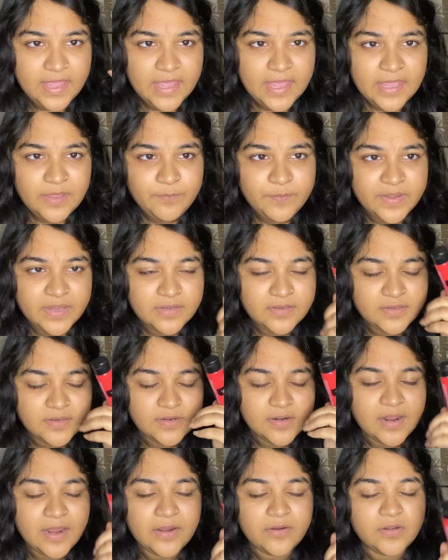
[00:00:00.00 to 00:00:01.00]
এই
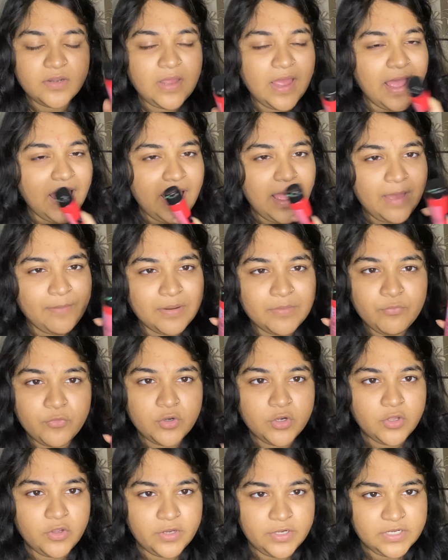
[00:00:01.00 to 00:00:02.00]
পেইন্টের কারণে আমার
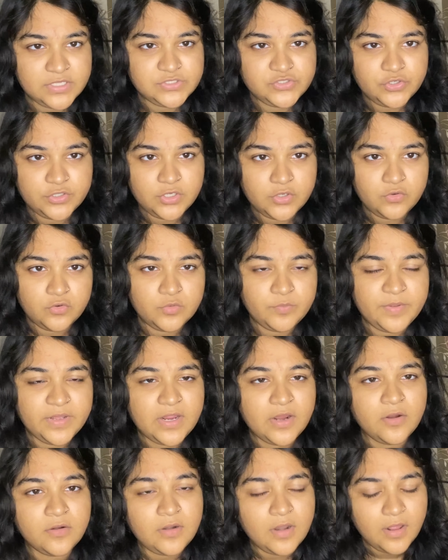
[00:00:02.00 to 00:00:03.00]
মনে হয় না যে ওইটা উঠবে
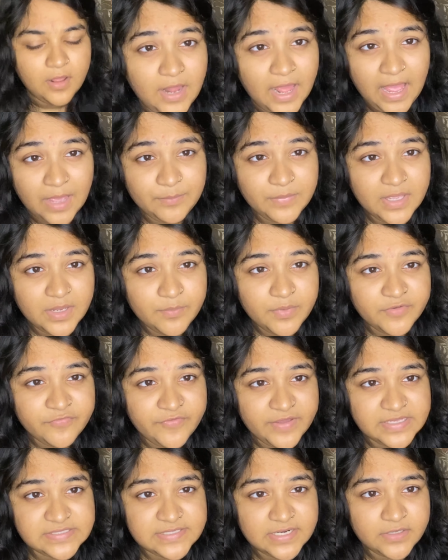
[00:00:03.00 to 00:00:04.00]
কারণ আমি একবার
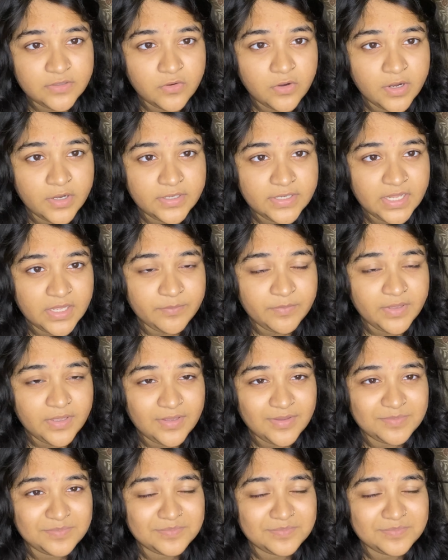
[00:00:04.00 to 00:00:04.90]
ফেস আর্ট করার টাইমে